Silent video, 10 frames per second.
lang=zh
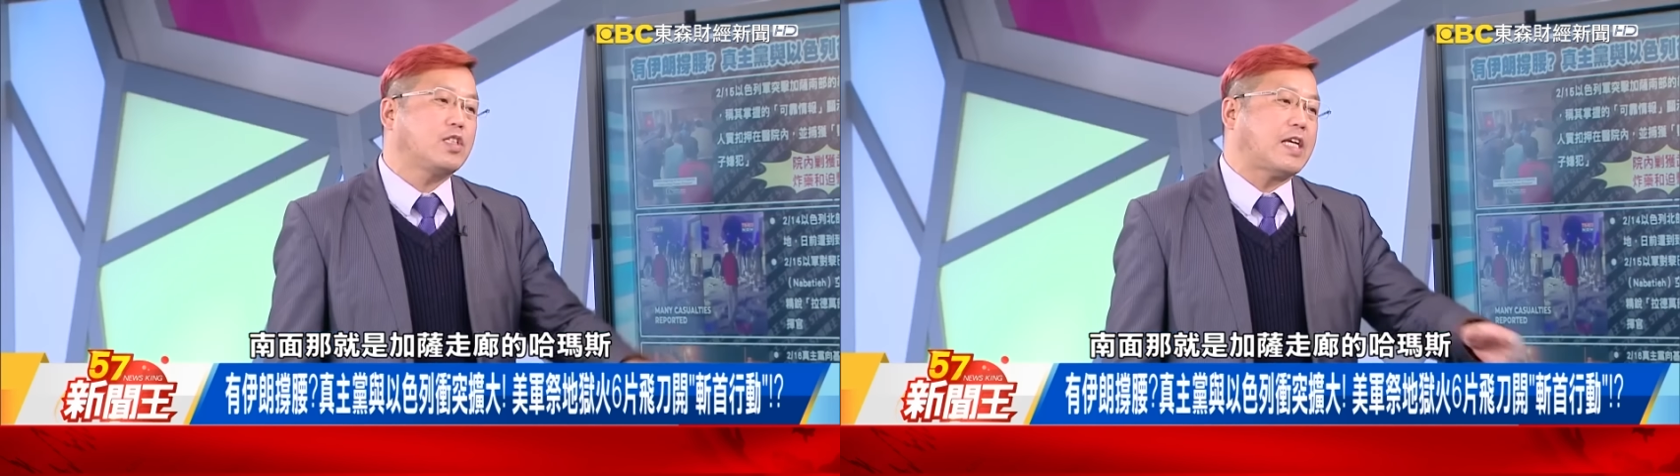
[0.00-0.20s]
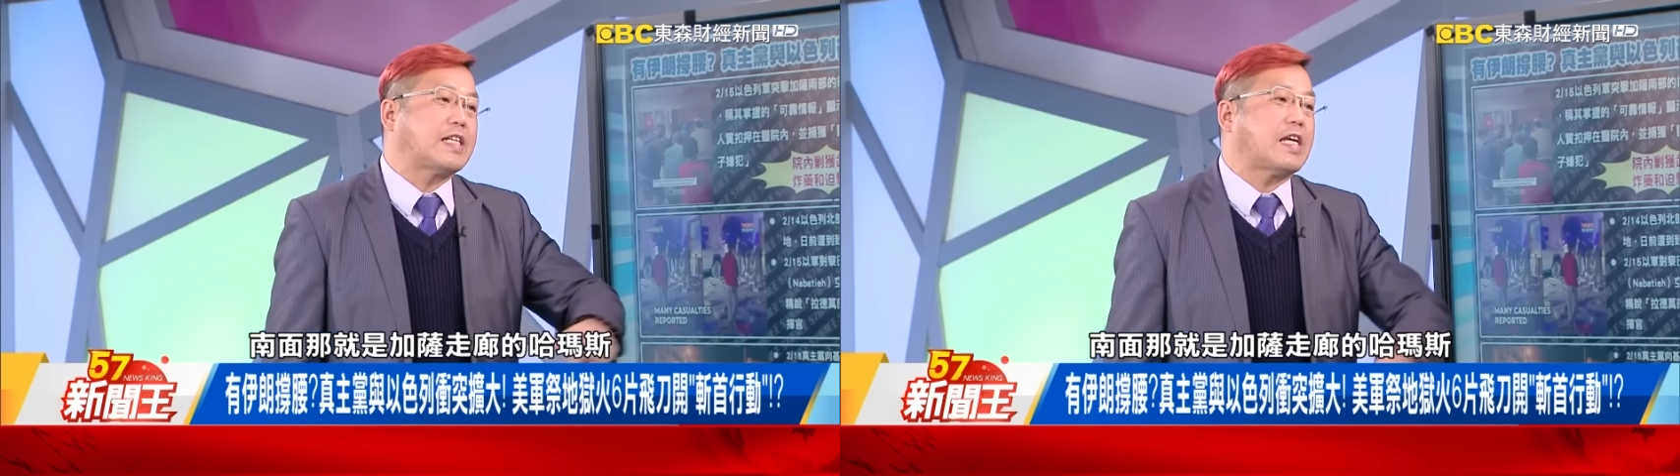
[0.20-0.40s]

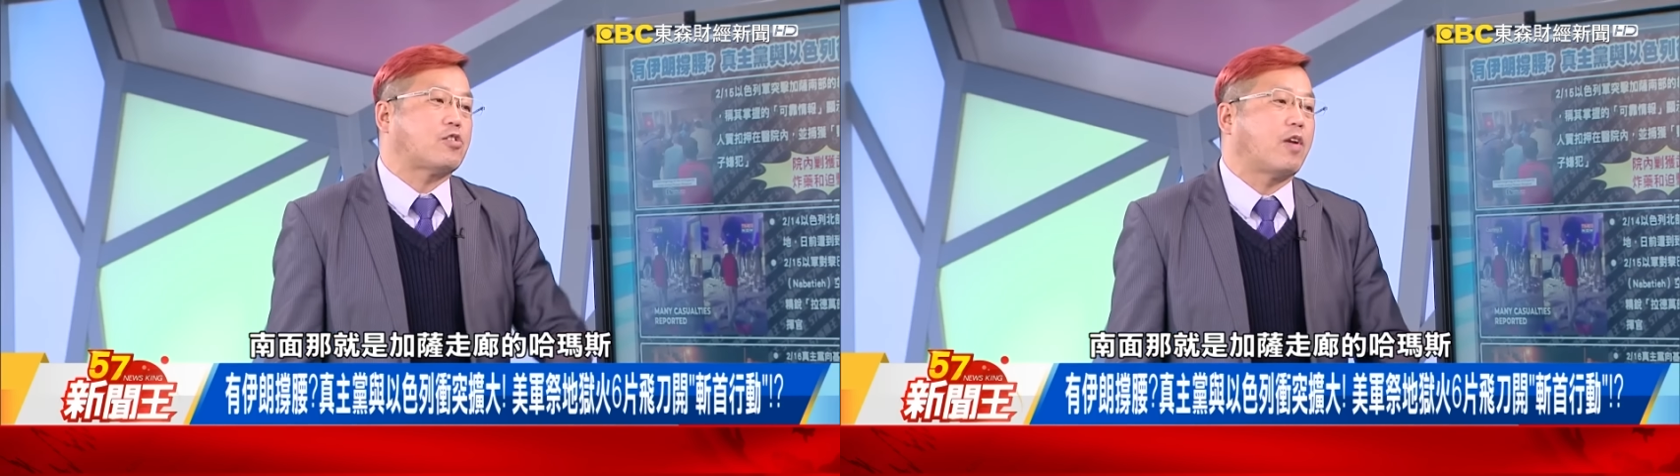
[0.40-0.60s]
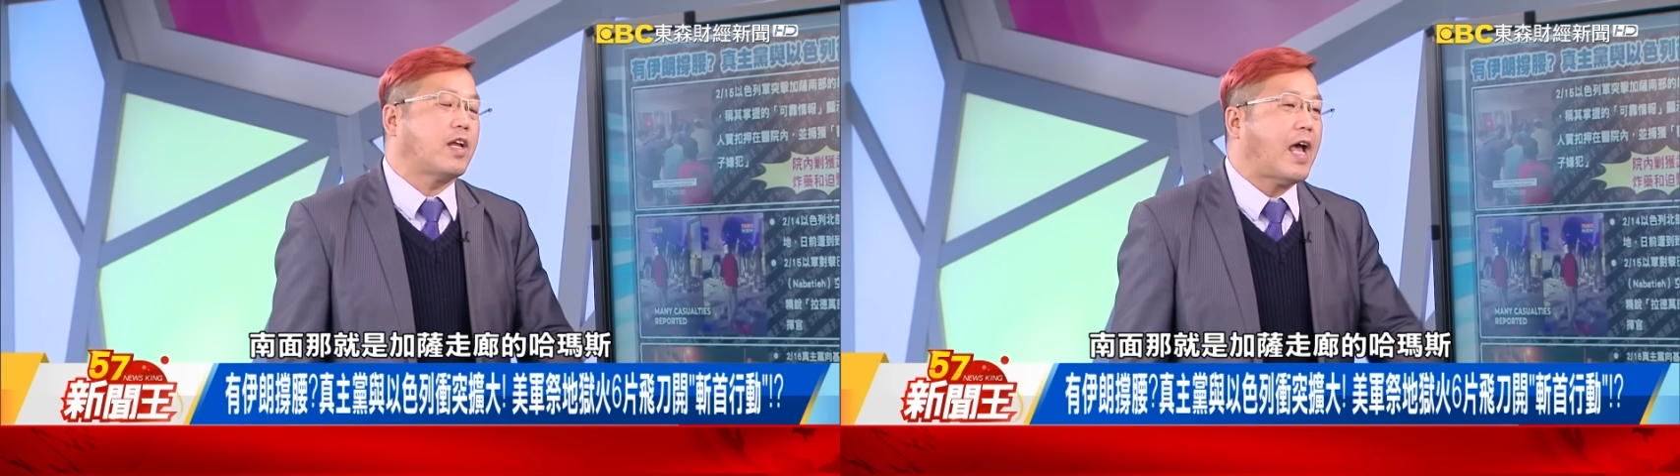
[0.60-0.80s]
加沙
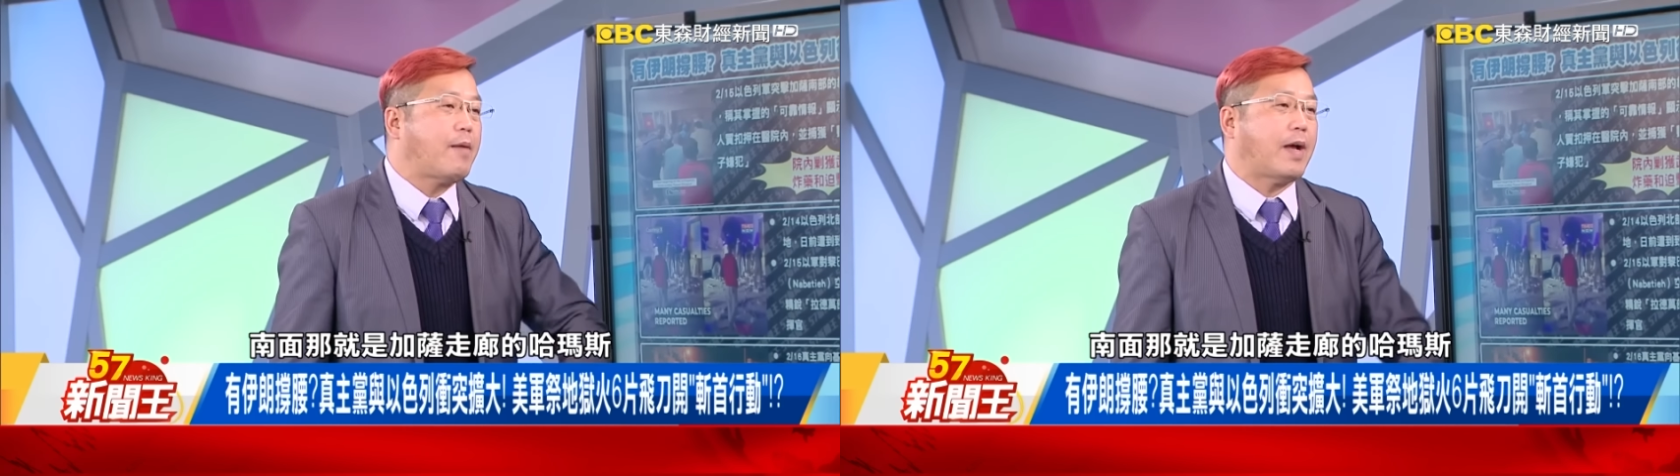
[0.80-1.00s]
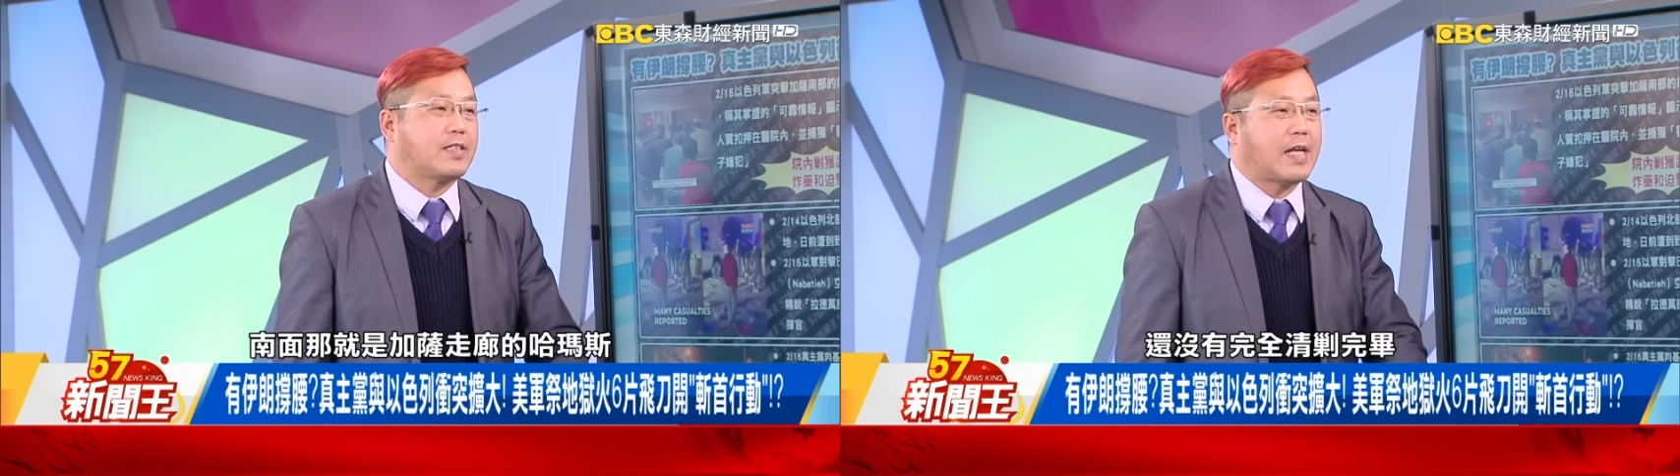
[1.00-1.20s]
走廊的
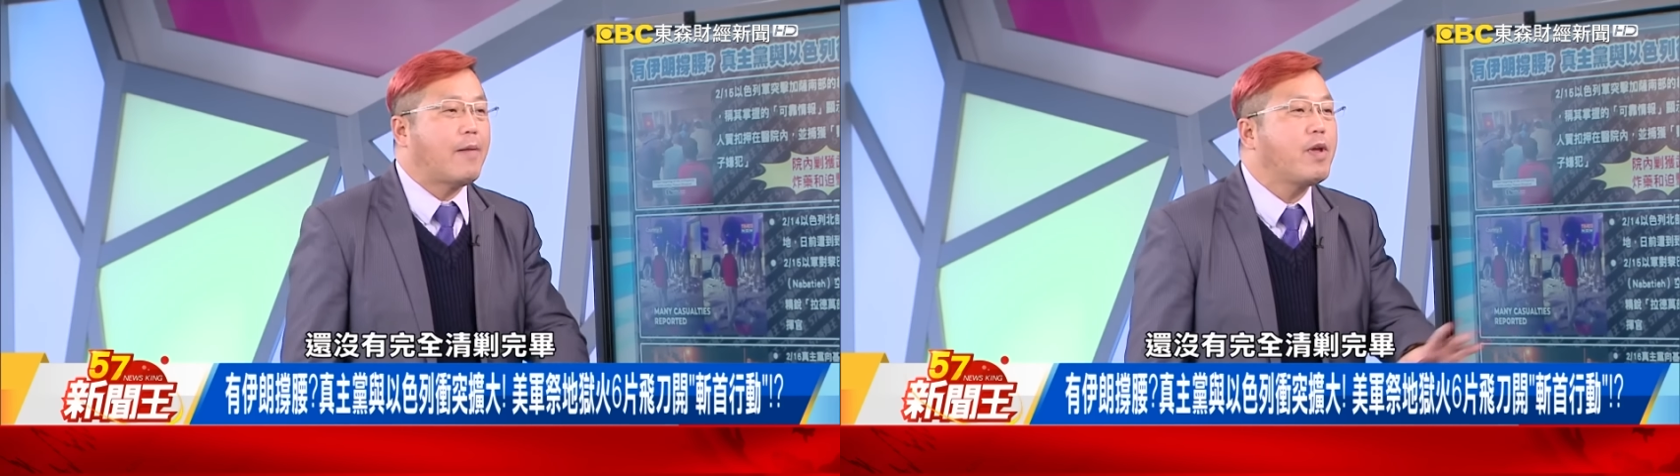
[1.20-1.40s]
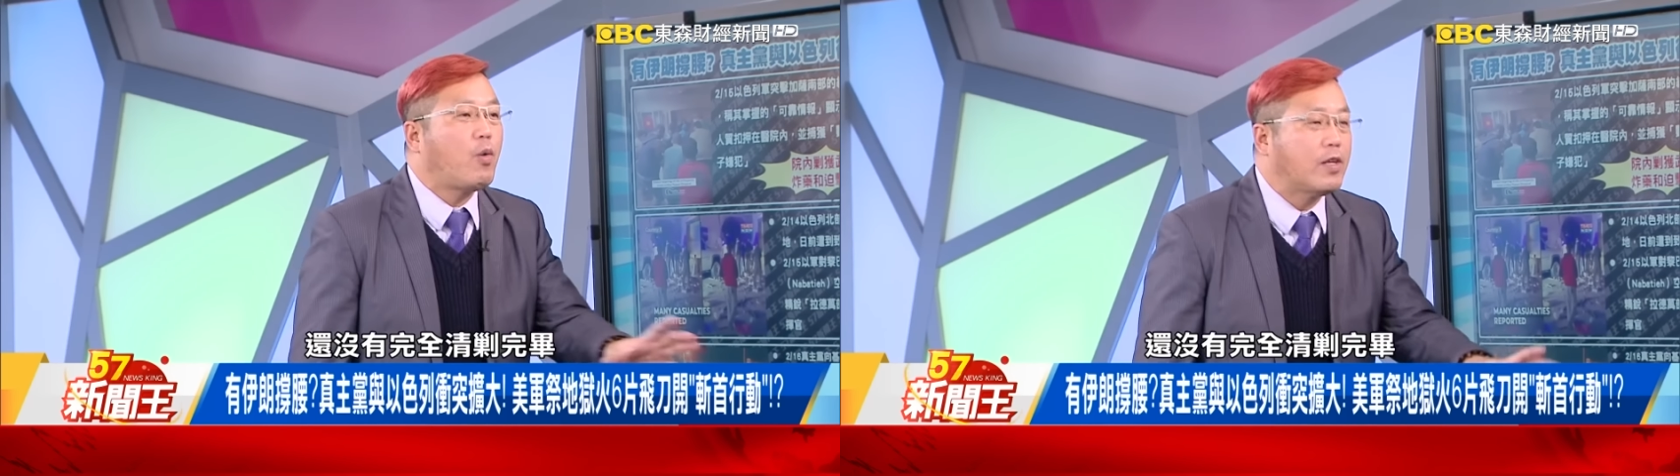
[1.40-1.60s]
哈马斯
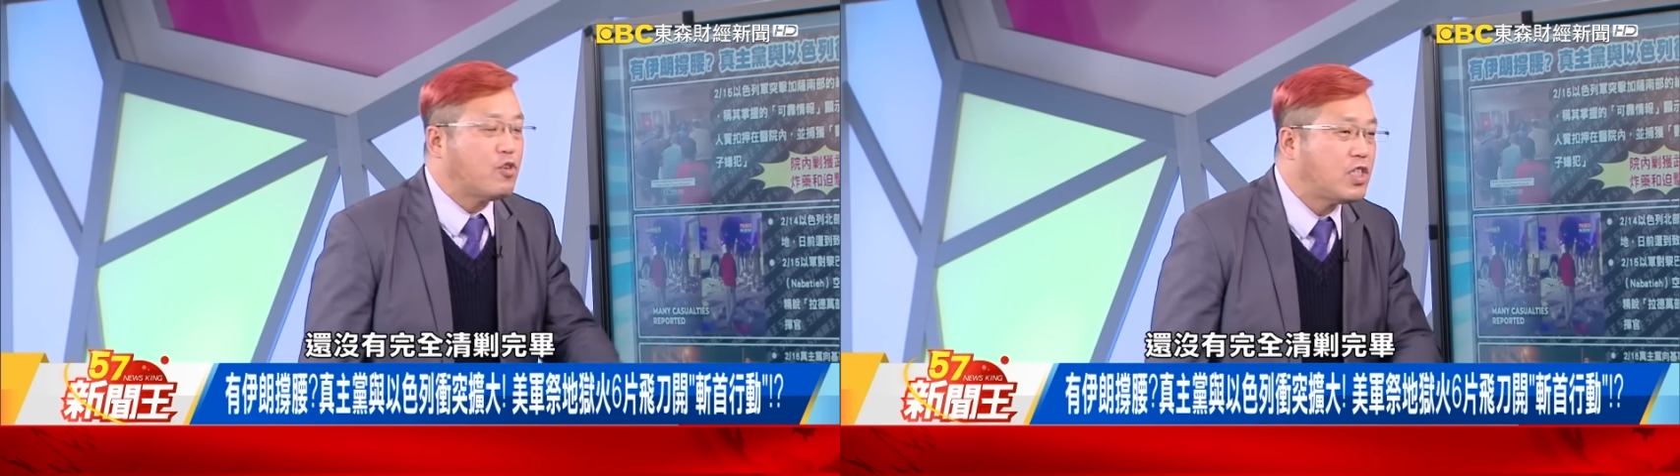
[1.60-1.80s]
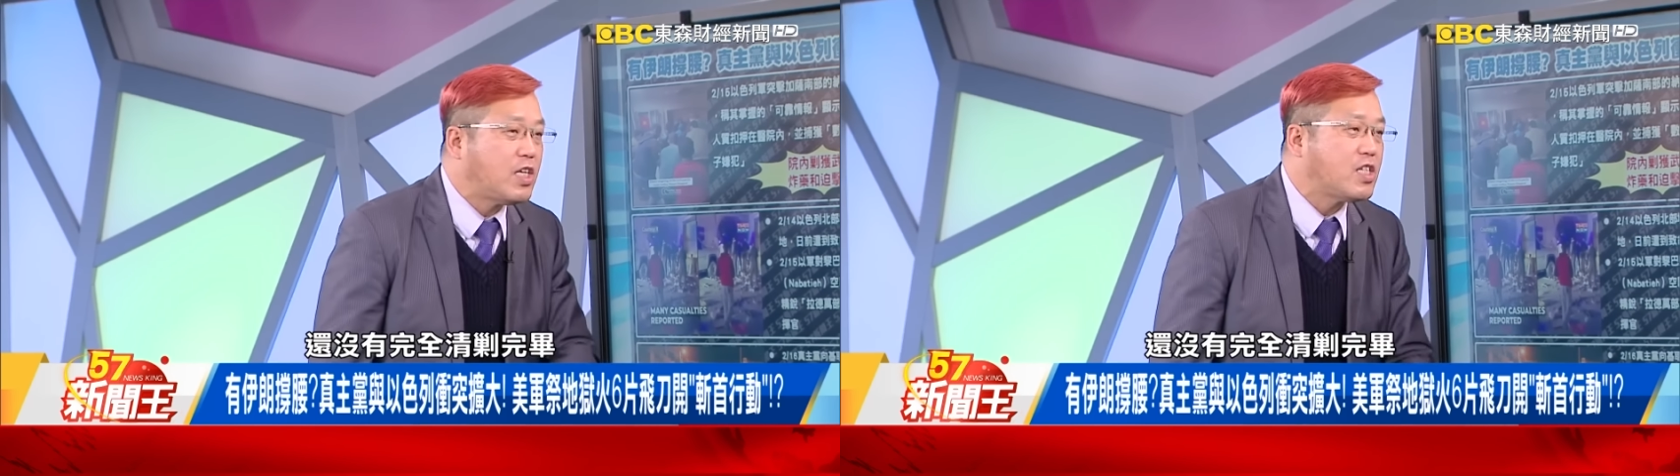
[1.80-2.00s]
还没有完
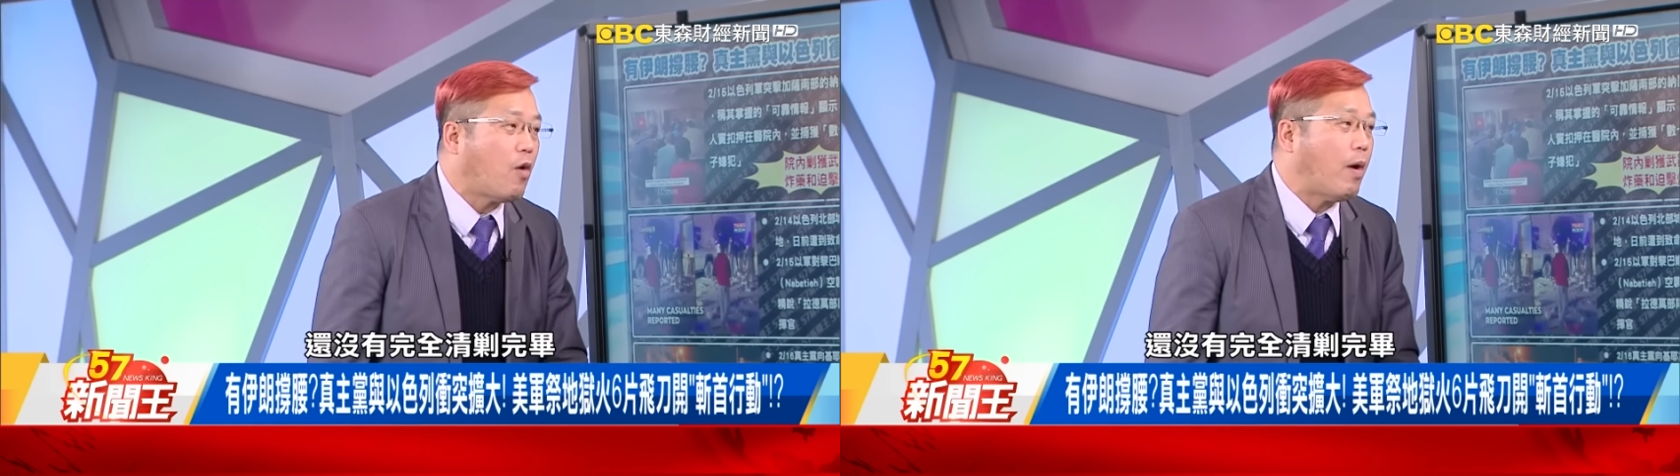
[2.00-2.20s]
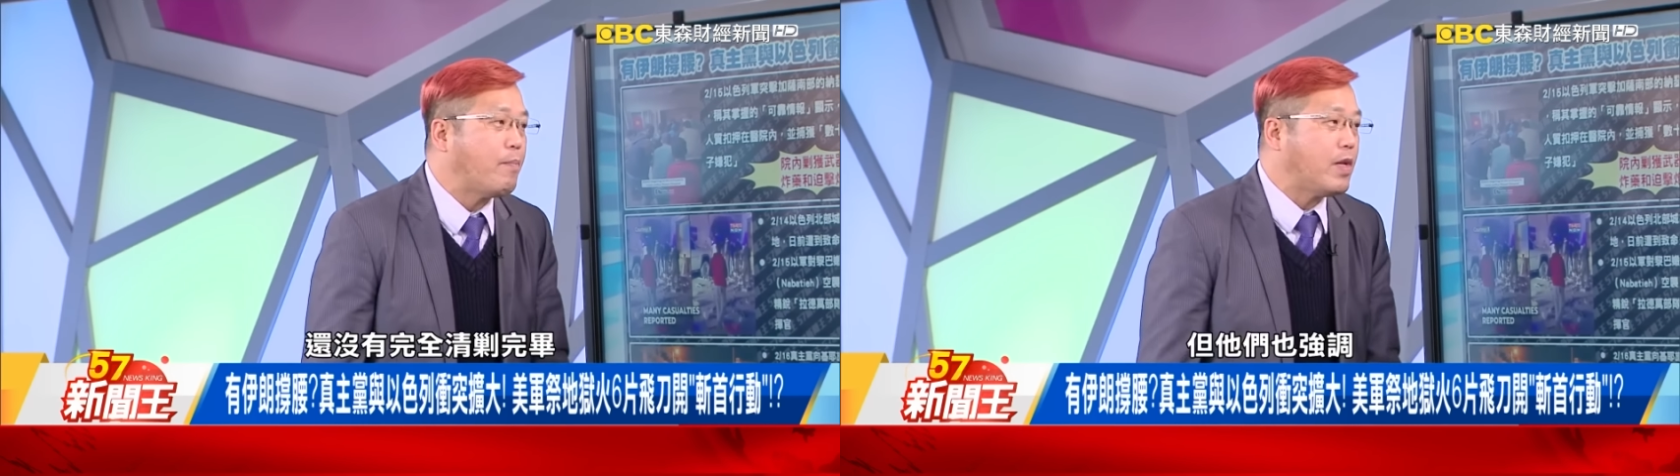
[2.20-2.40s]
全清
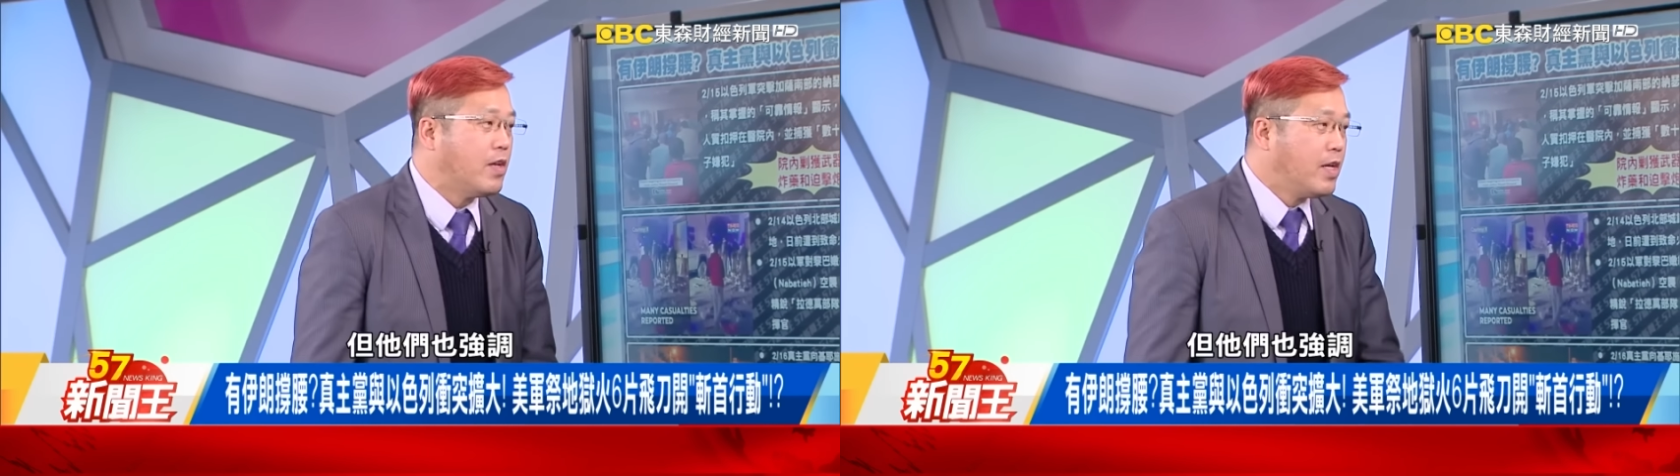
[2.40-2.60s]
剿完毕。